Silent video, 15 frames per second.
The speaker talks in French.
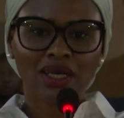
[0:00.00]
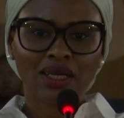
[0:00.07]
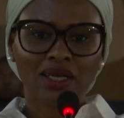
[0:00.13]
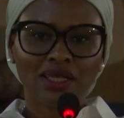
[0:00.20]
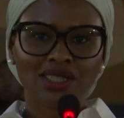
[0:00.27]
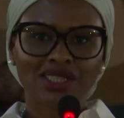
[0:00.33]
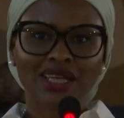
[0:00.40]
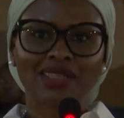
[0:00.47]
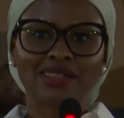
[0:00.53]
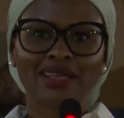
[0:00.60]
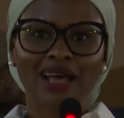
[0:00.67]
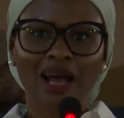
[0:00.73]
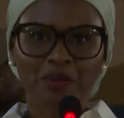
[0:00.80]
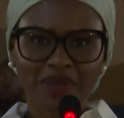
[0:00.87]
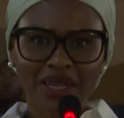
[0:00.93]
J'ai
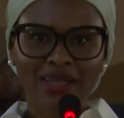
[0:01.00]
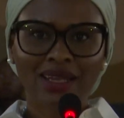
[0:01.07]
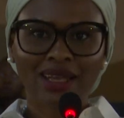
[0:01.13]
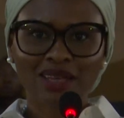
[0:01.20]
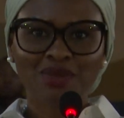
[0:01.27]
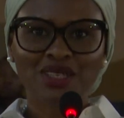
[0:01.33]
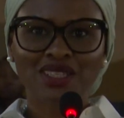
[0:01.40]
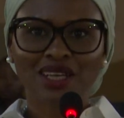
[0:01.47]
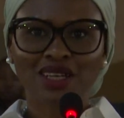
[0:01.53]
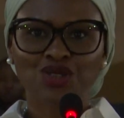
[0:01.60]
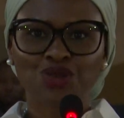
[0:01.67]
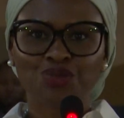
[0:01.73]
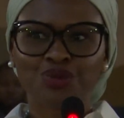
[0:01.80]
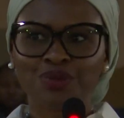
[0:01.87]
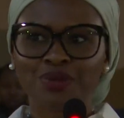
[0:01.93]
été amenée dans
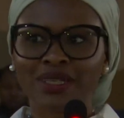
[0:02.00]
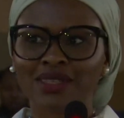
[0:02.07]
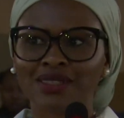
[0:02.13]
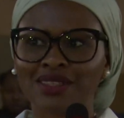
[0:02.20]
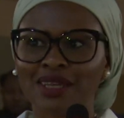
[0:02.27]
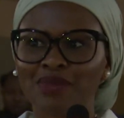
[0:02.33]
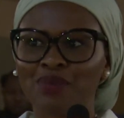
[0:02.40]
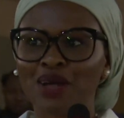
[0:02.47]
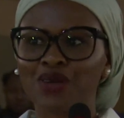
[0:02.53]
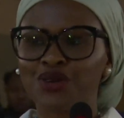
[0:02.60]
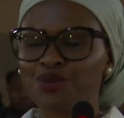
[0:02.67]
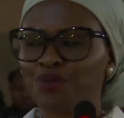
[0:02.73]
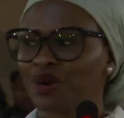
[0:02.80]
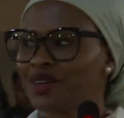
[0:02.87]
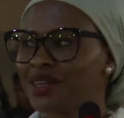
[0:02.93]
l'administration publique. Je n'ai pas
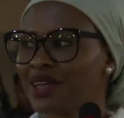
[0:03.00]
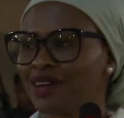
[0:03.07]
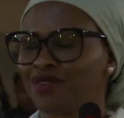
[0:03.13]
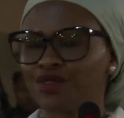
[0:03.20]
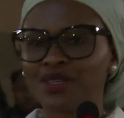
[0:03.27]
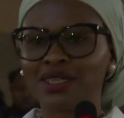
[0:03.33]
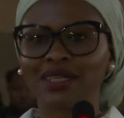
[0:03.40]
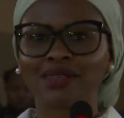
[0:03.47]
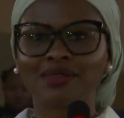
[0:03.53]
demandé à venir.